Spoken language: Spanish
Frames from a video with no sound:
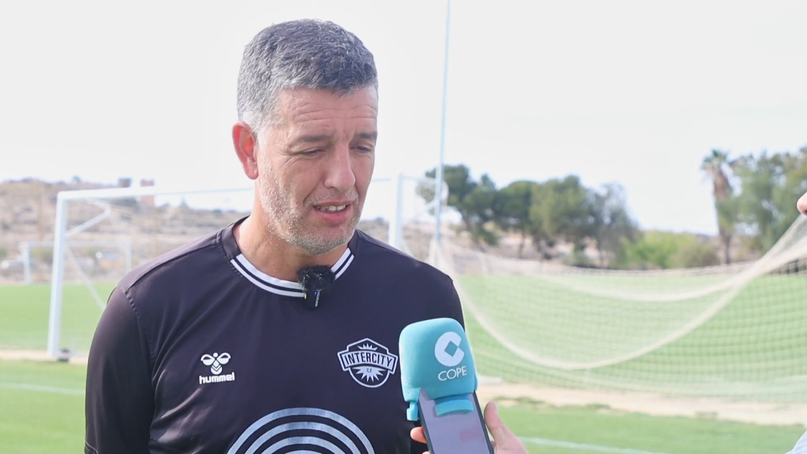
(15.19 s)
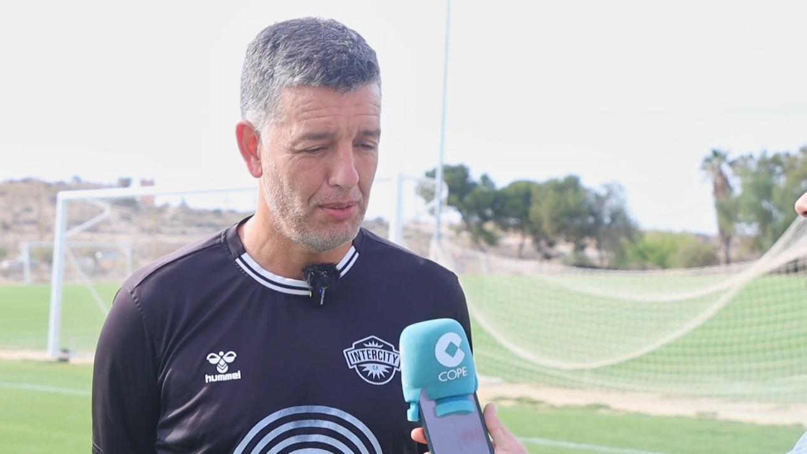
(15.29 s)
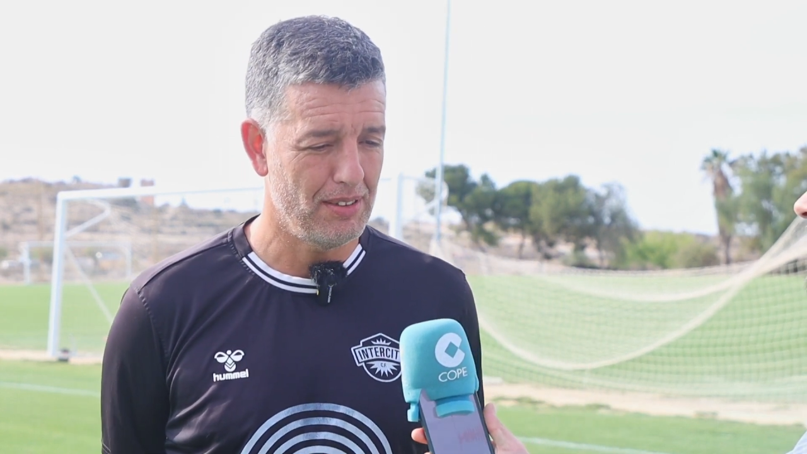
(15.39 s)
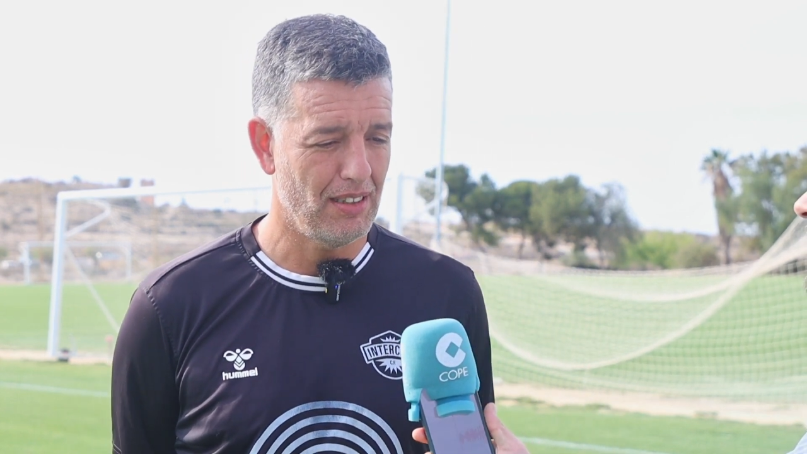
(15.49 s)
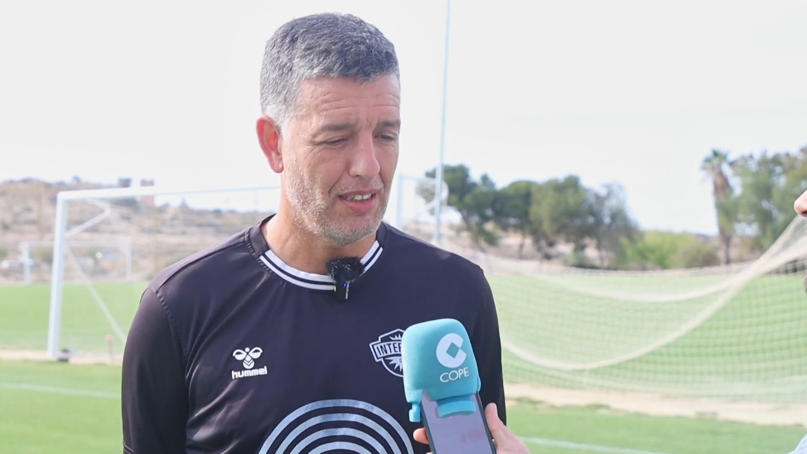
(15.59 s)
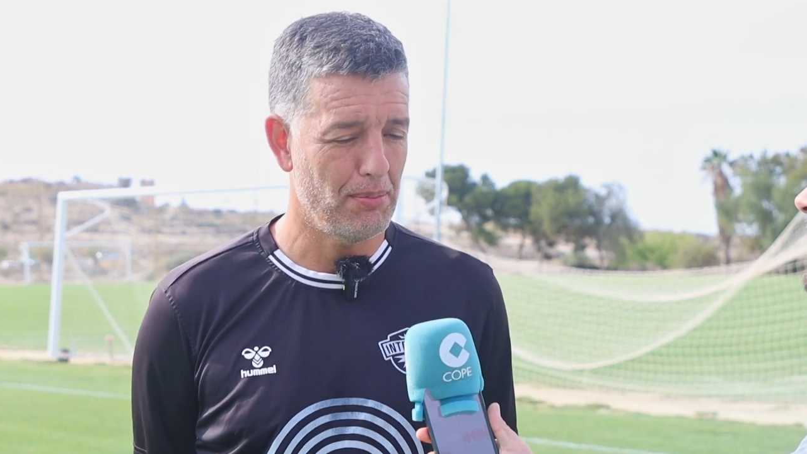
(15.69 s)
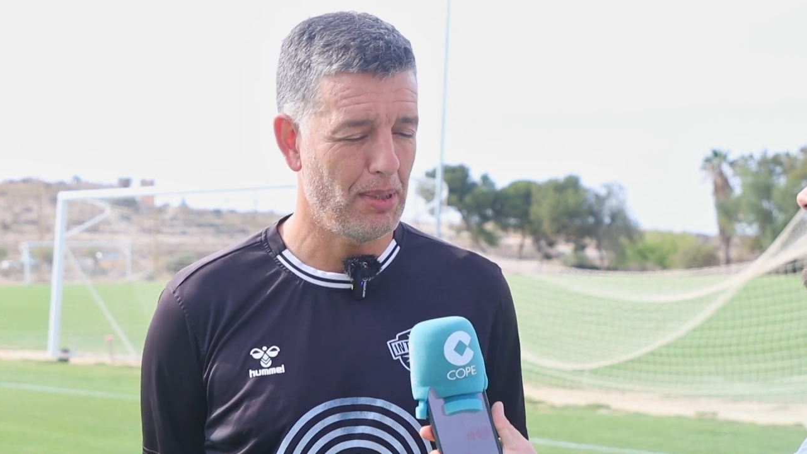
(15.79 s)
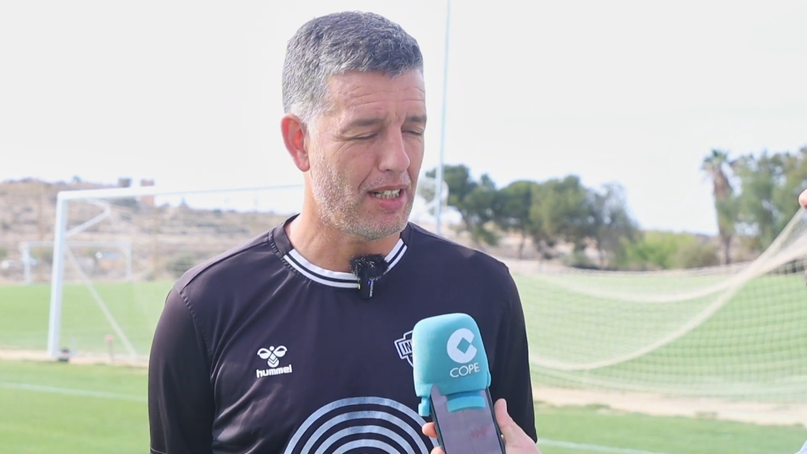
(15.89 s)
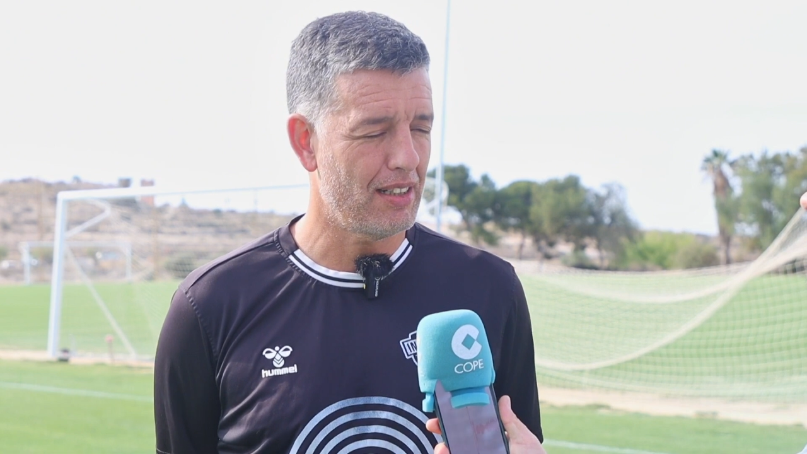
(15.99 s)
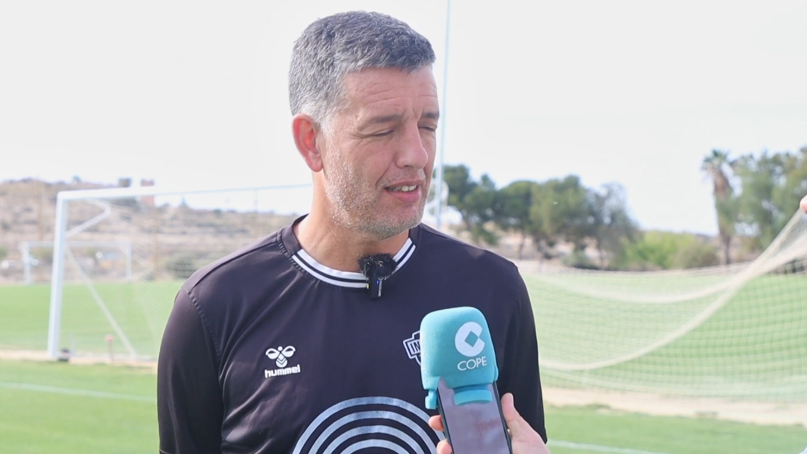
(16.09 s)
Vicente
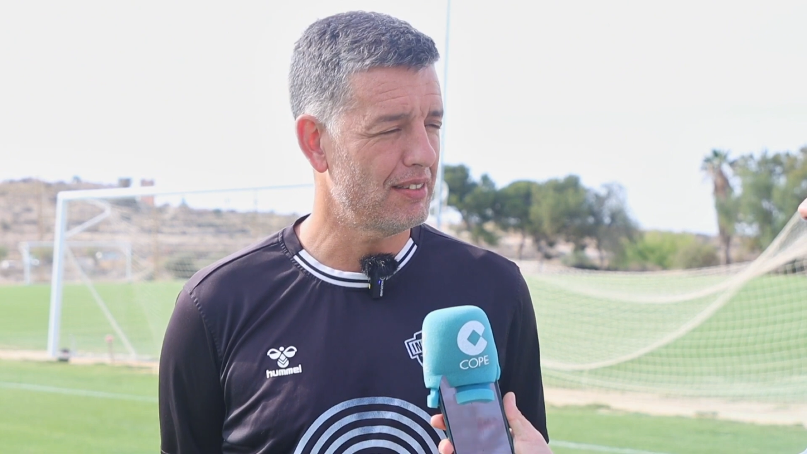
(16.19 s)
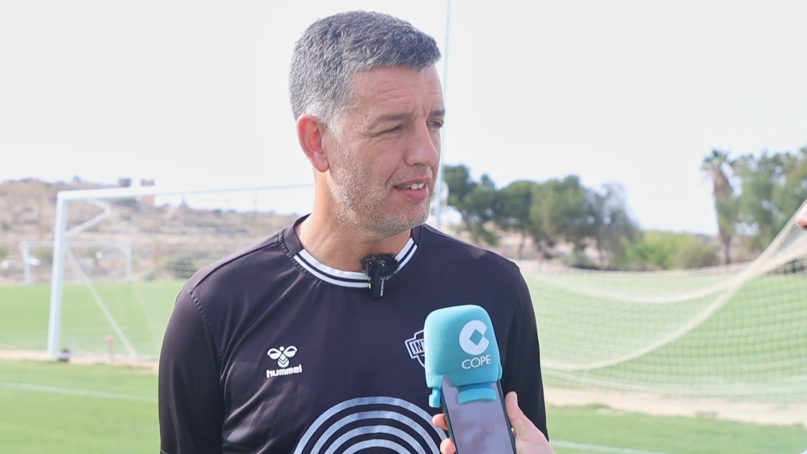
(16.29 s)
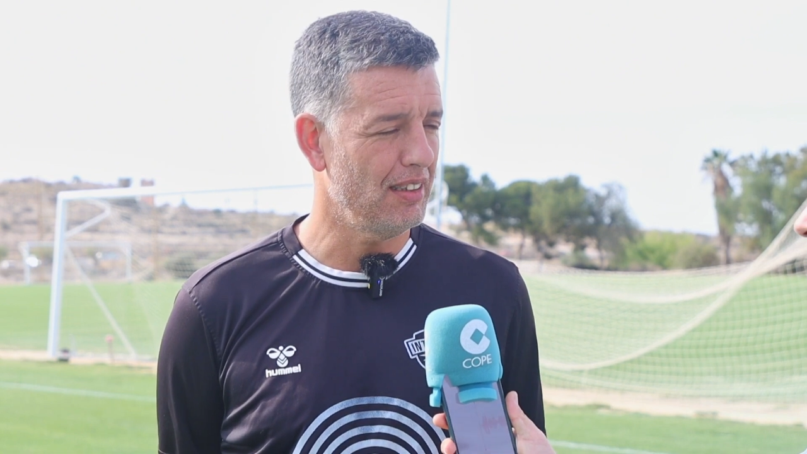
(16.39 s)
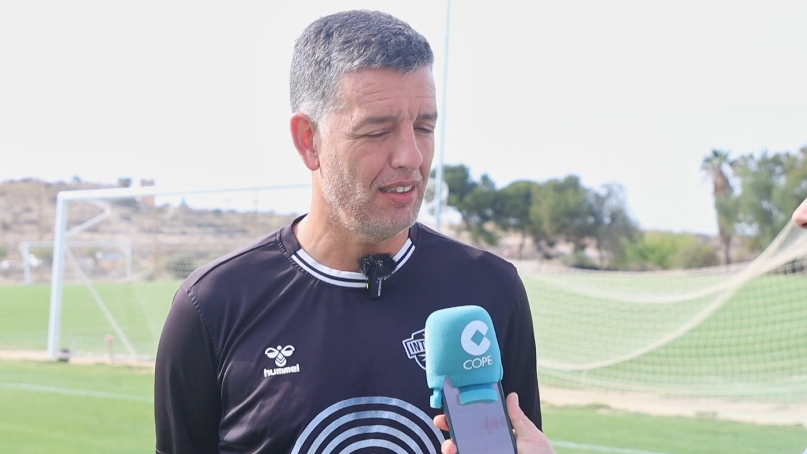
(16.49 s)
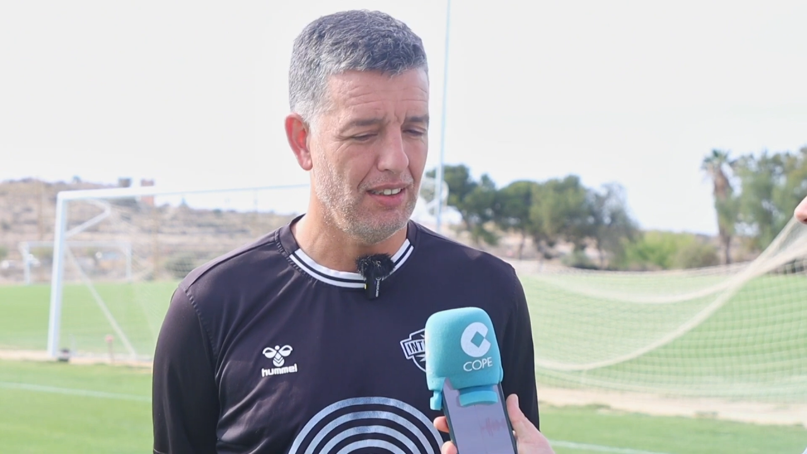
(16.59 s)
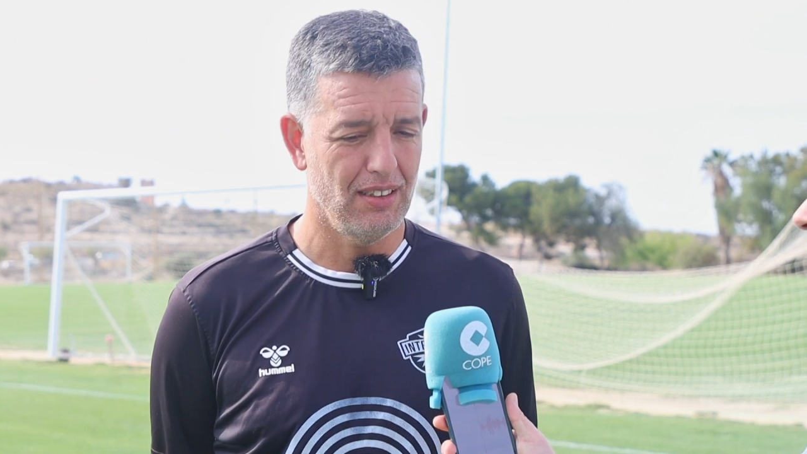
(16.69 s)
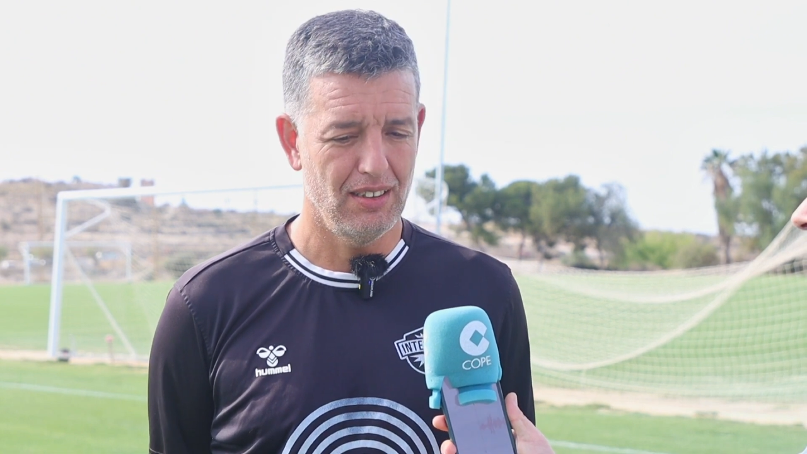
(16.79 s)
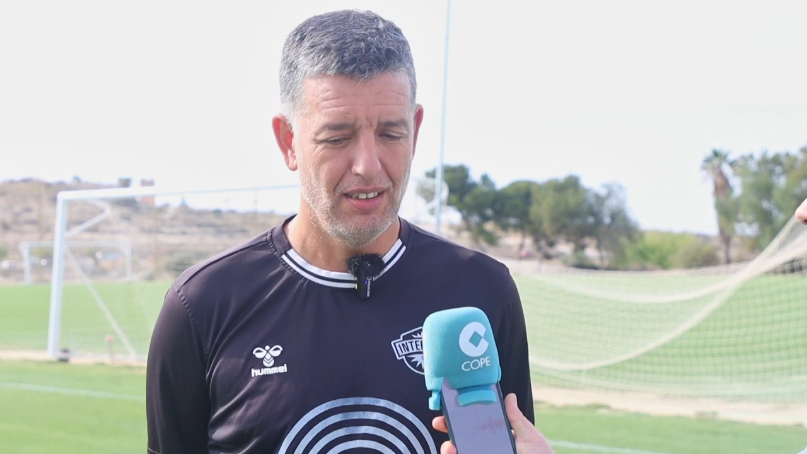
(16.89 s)
Parras y,